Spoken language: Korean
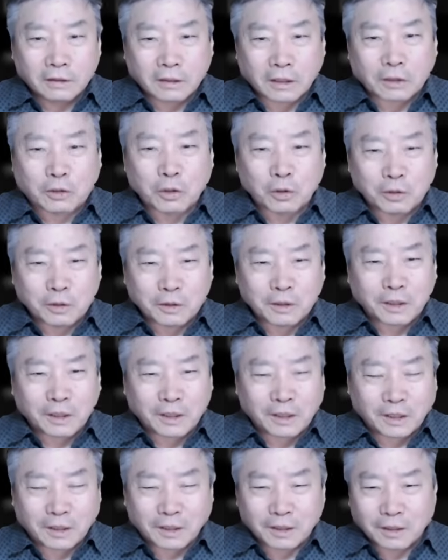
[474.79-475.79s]

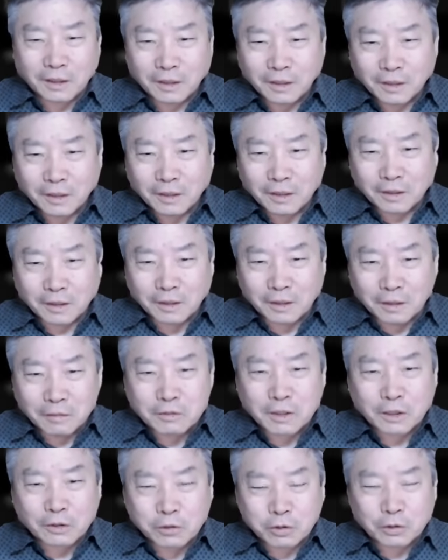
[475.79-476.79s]
대통령이 예,
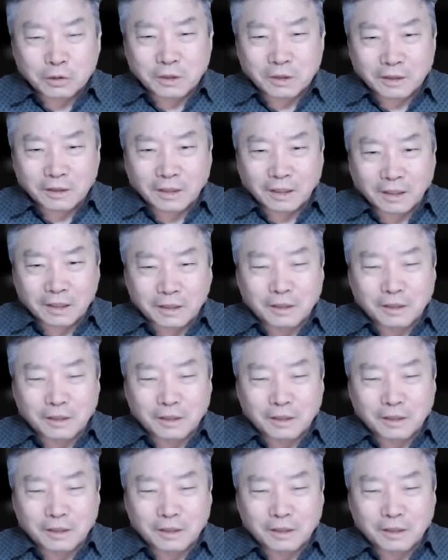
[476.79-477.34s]
검사 출신인데